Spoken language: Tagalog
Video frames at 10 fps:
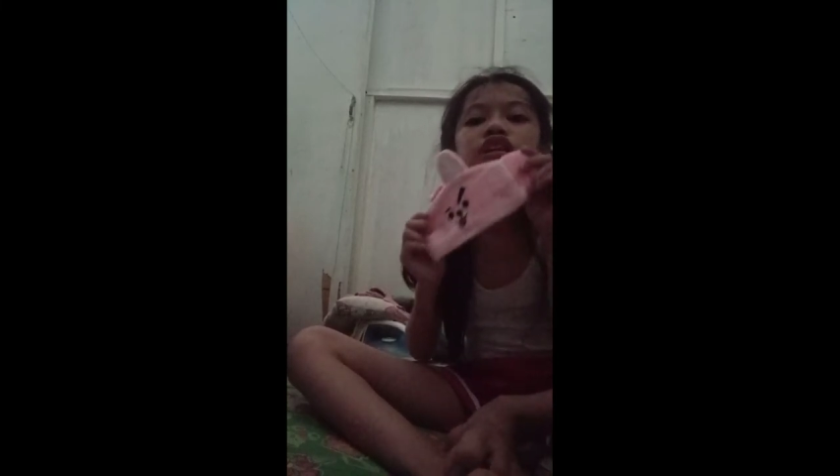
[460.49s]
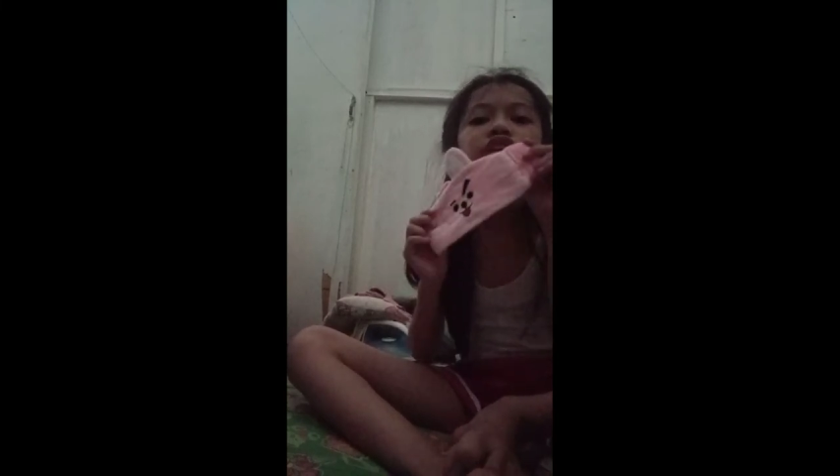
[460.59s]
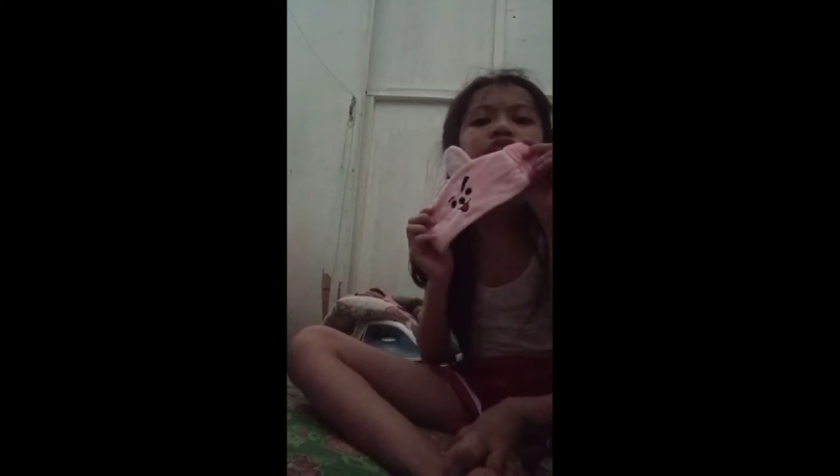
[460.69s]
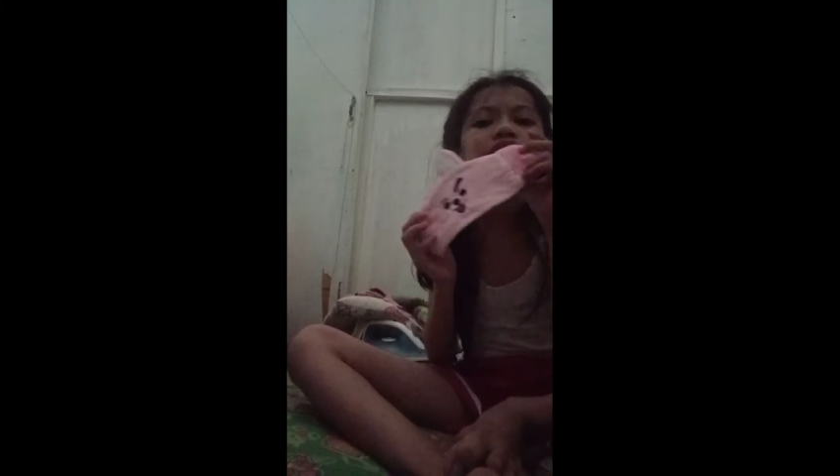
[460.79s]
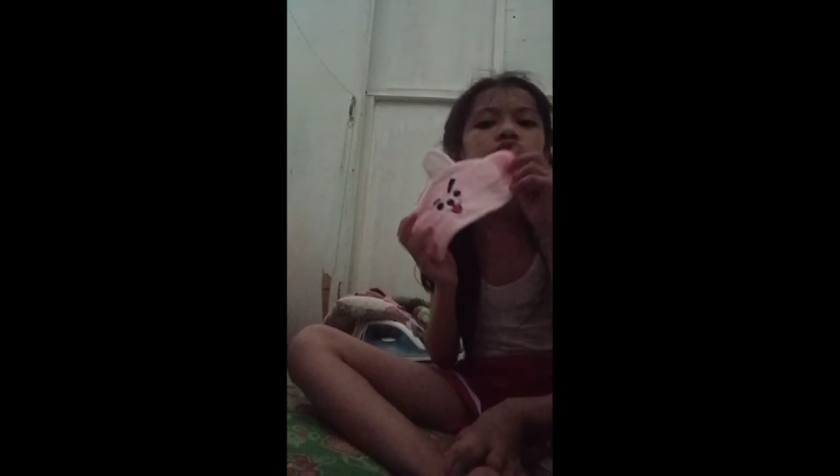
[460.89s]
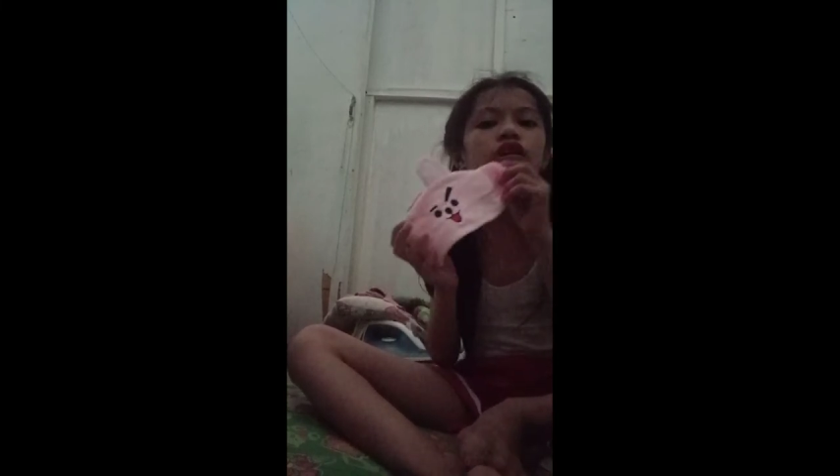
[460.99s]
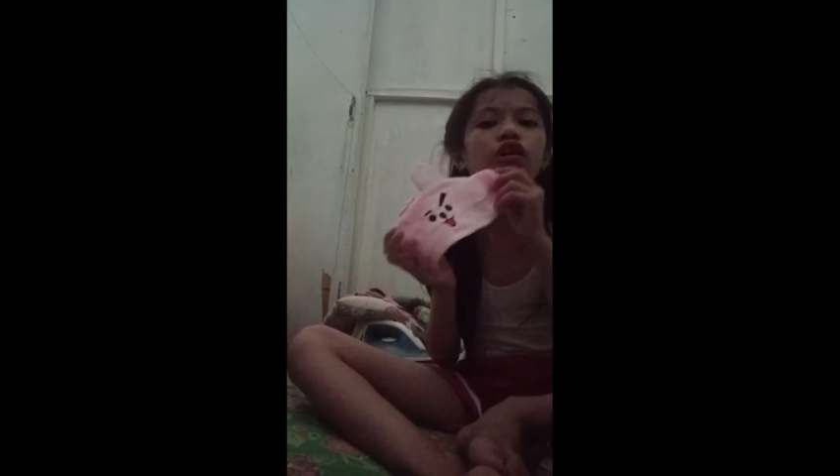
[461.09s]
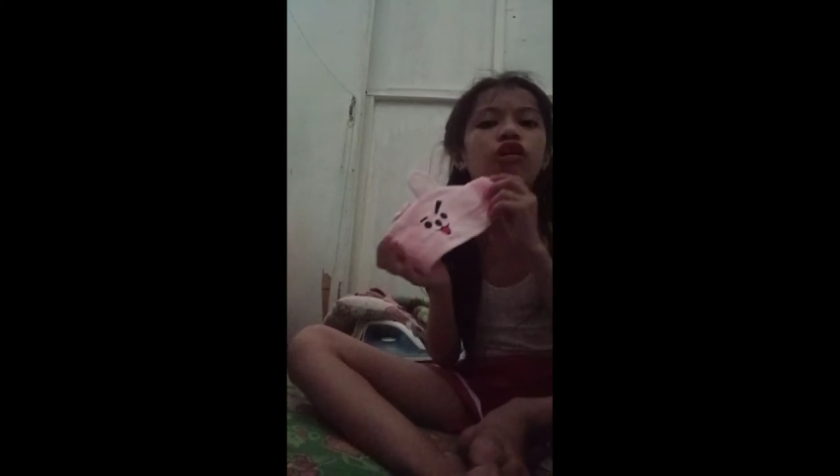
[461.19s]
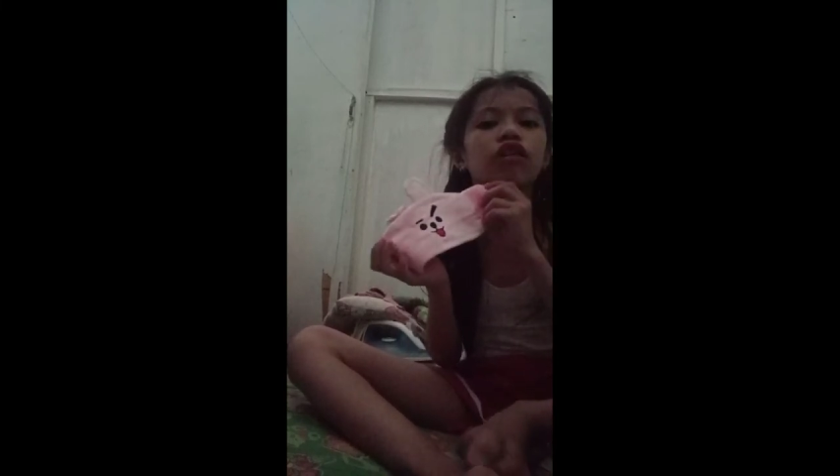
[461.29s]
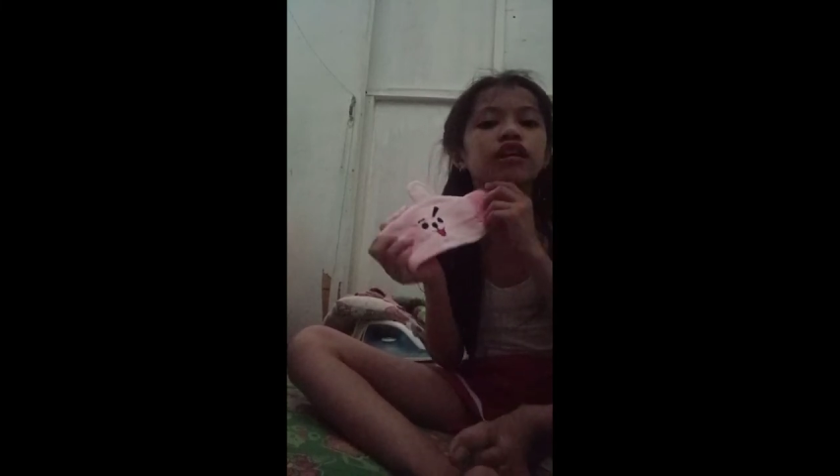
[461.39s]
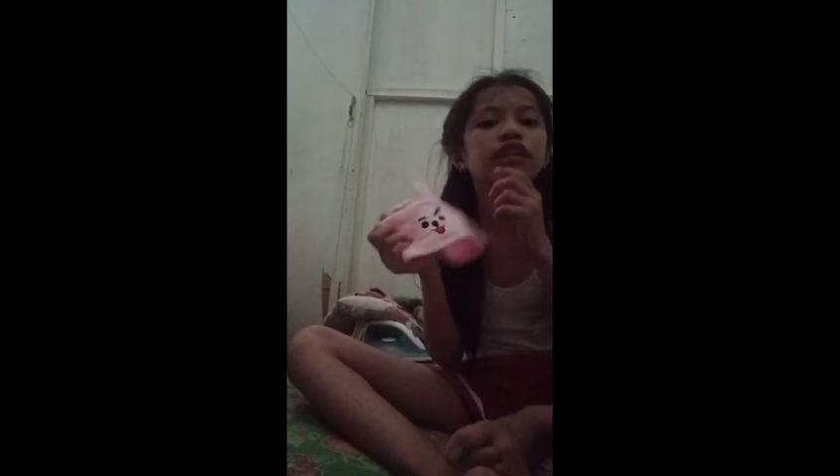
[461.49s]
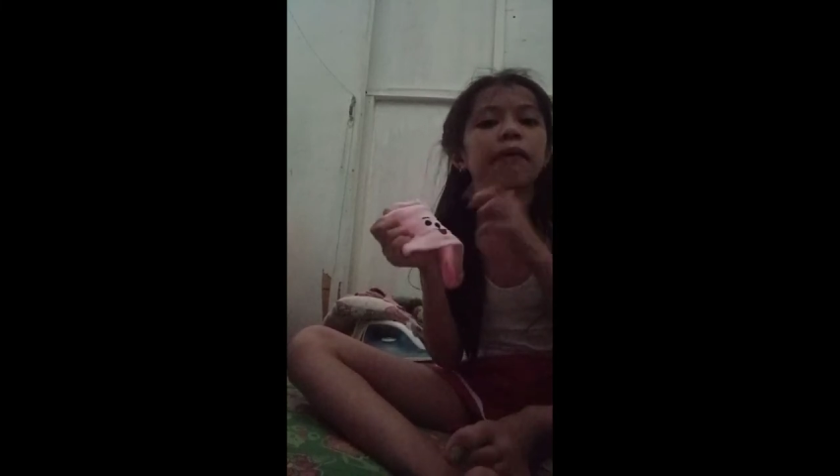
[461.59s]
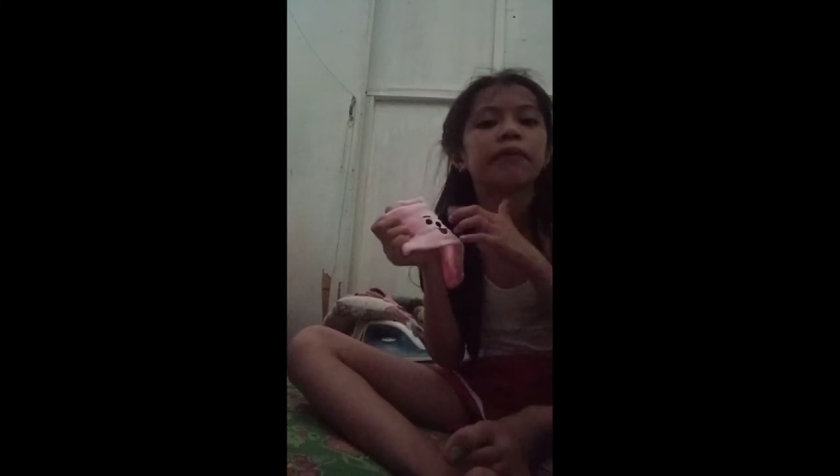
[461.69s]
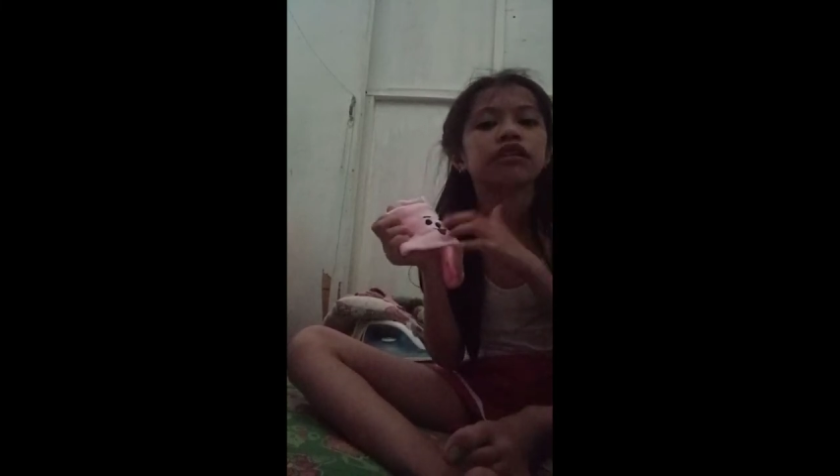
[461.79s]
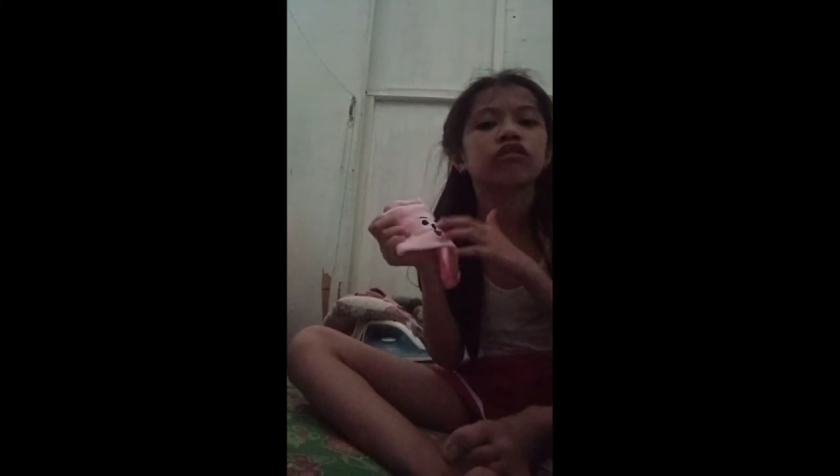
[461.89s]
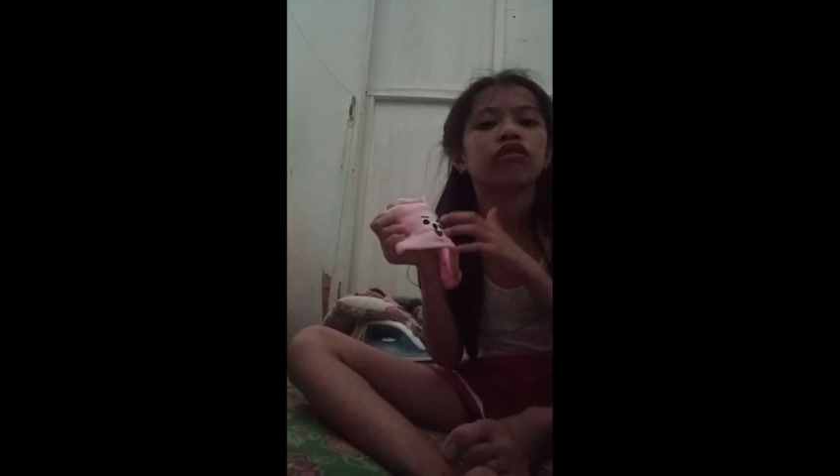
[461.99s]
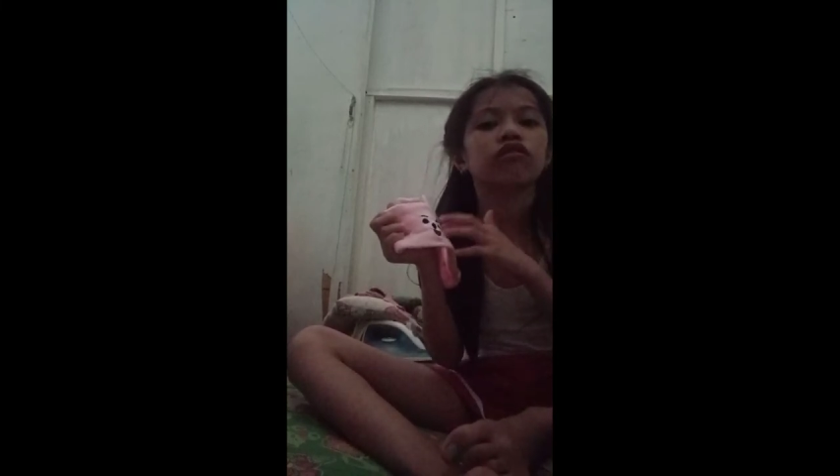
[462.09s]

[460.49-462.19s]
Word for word: Eto, kasama to.